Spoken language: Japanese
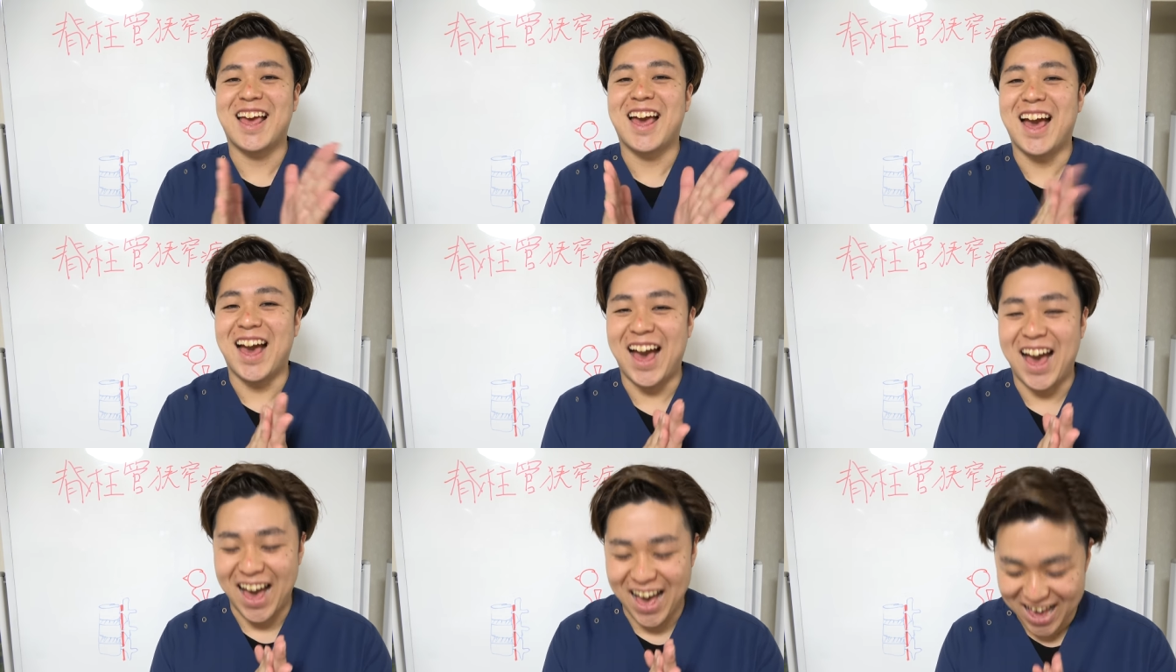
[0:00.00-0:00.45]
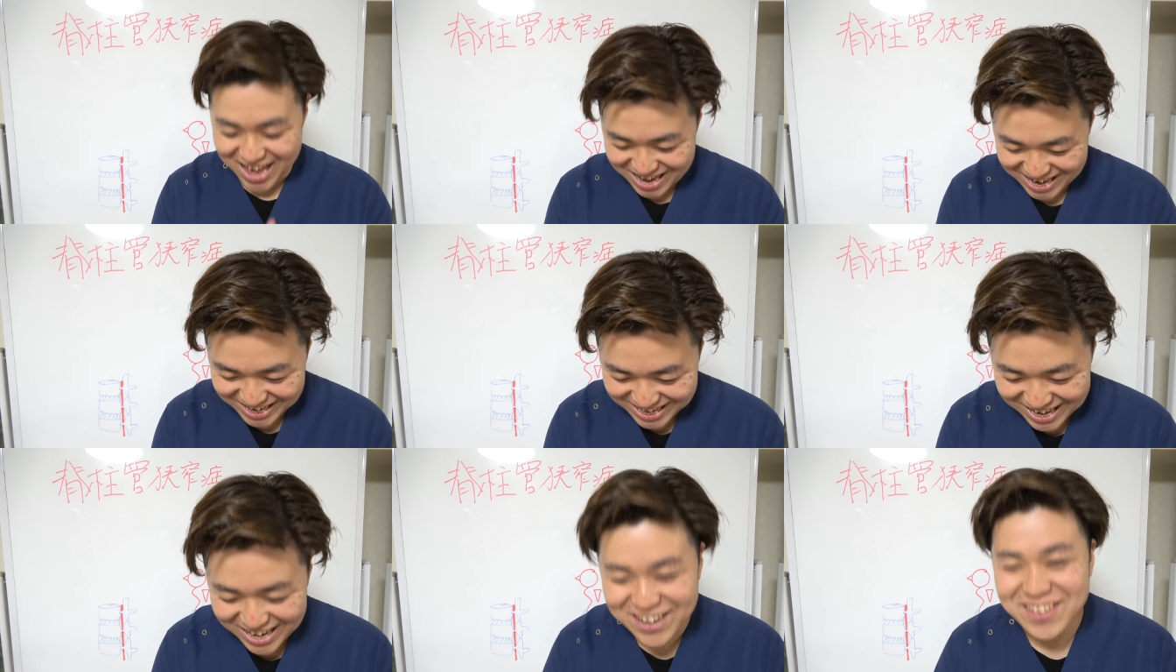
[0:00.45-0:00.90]
は
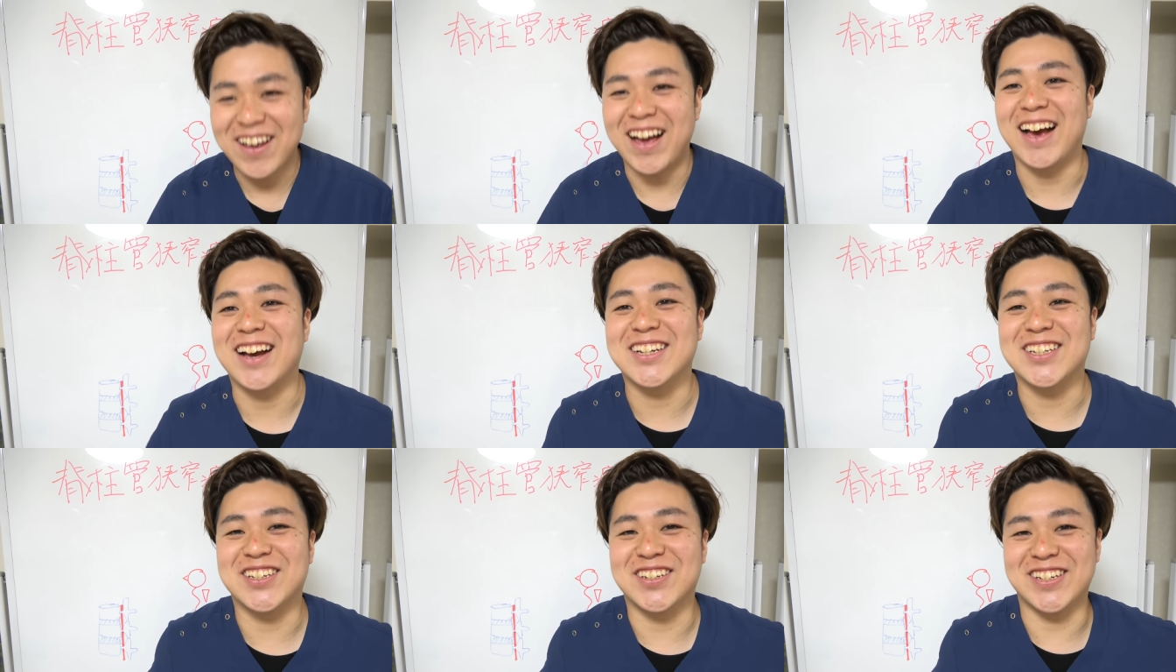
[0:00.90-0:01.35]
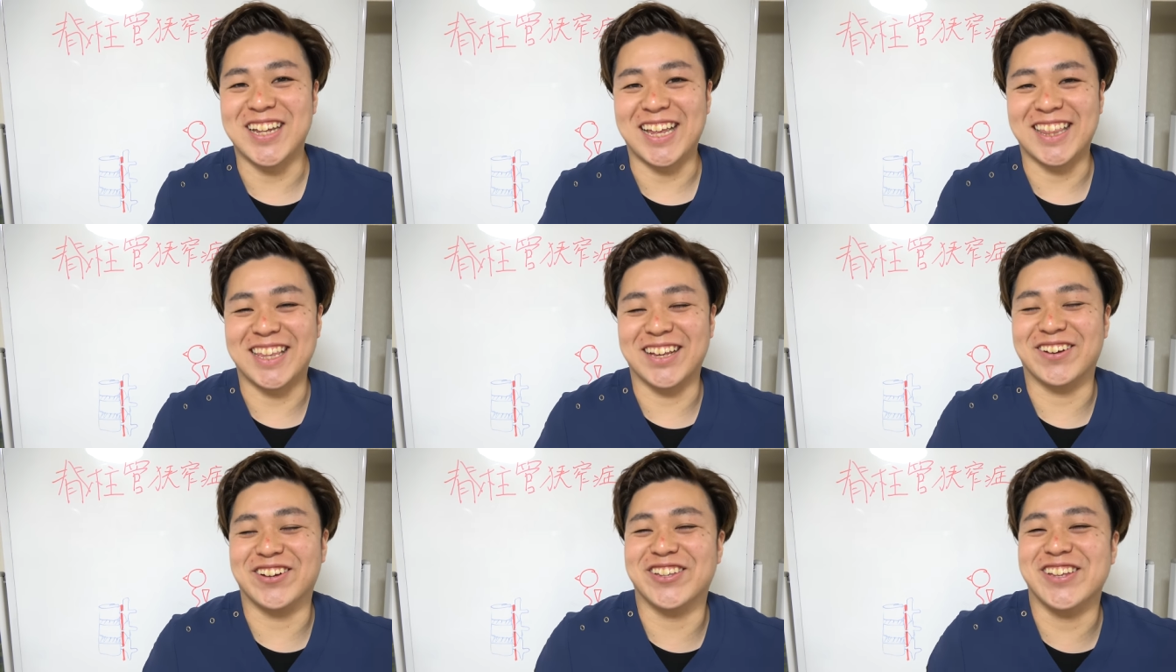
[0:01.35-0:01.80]
い何の拍手
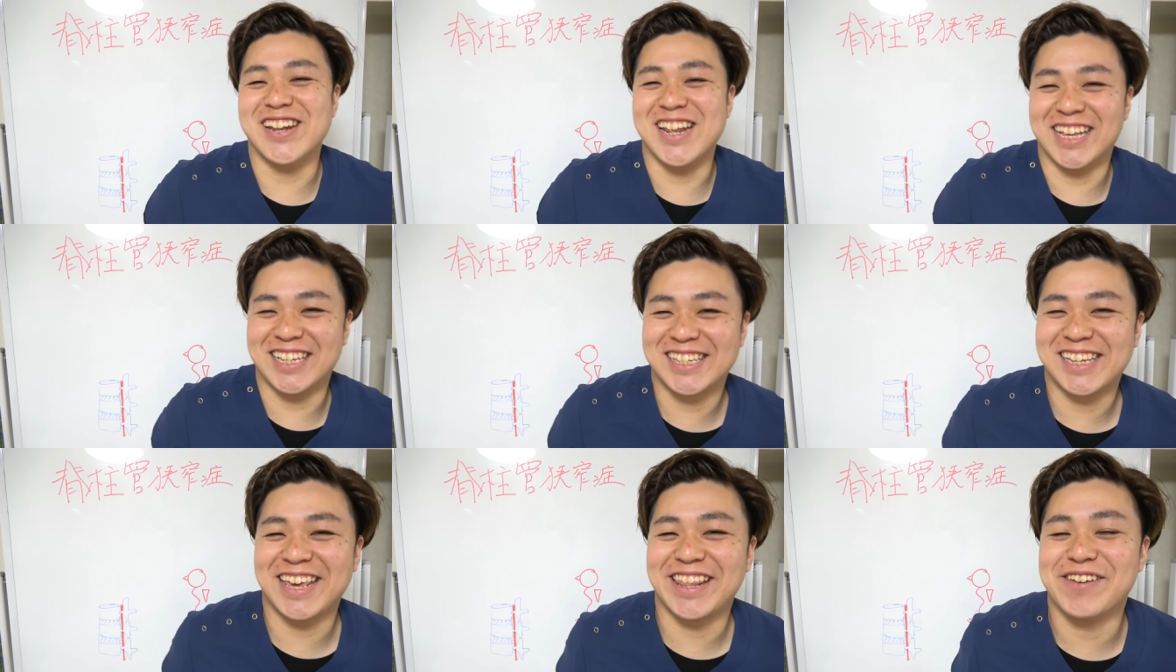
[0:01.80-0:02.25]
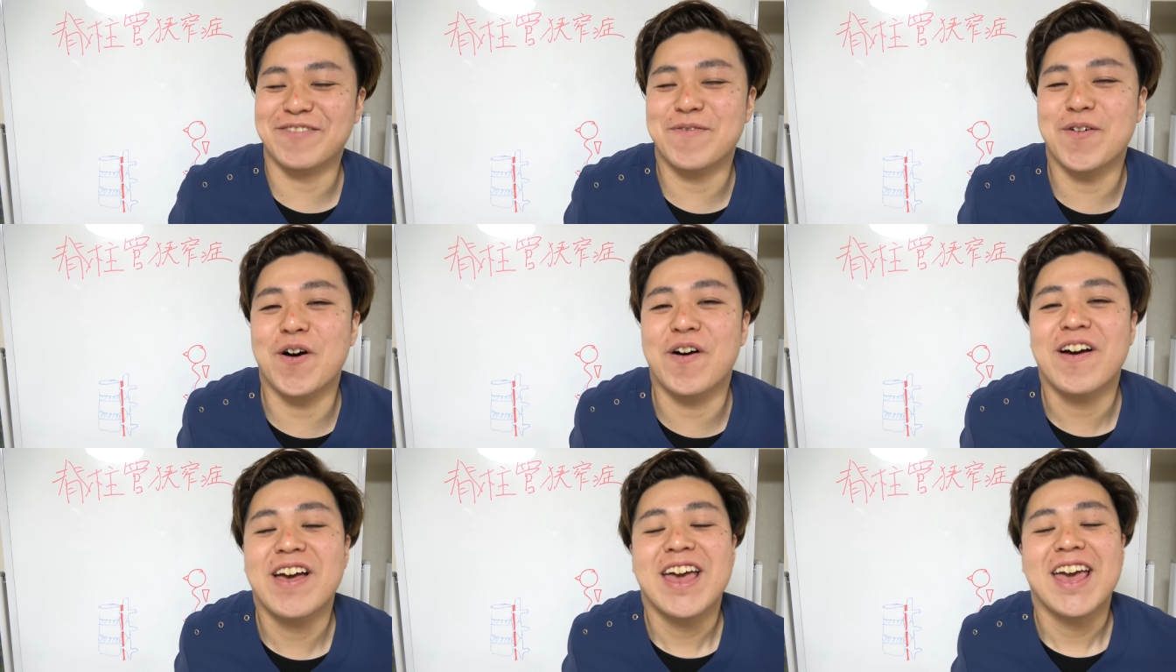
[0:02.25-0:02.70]
だってことですけど
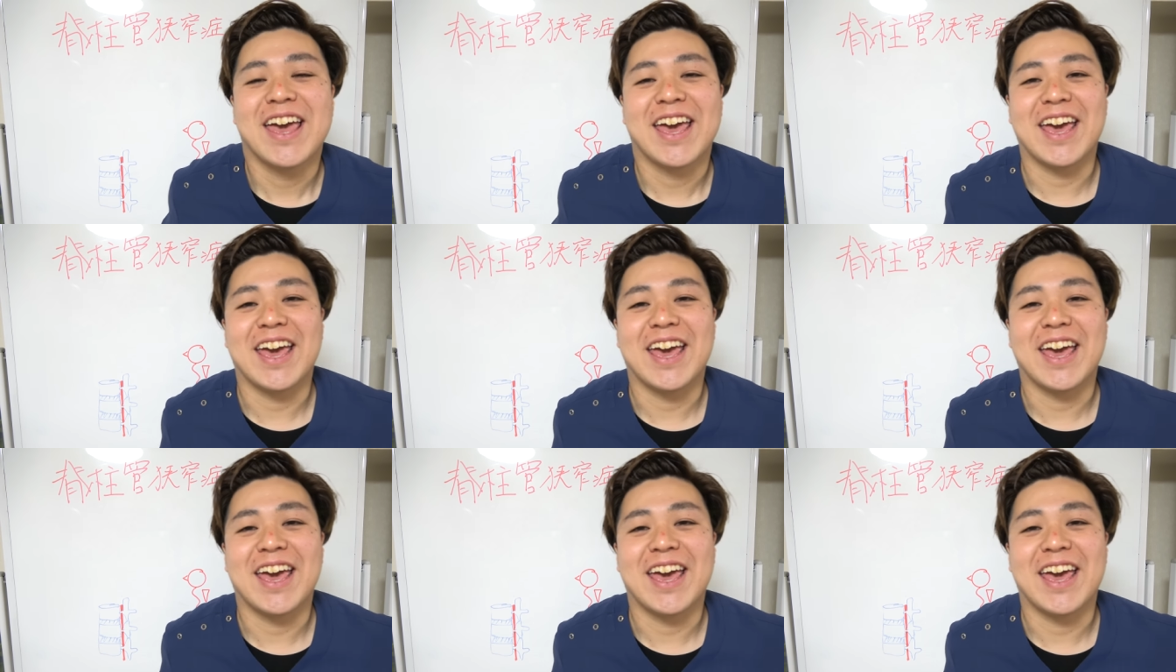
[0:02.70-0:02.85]
も、